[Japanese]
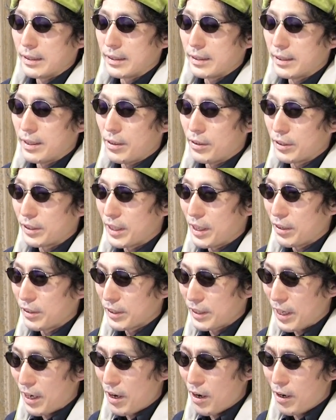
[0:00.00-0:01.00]
来たよ来たよ
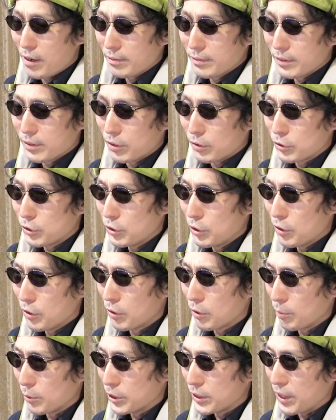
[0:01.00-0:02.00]
来たよ特殊能
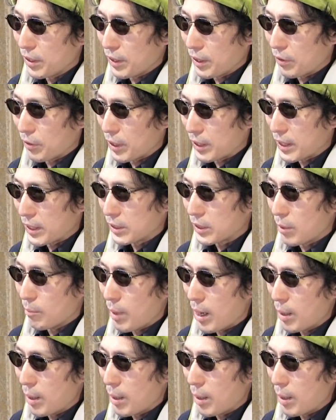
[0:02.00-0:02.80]
力持ちだよねこれ確か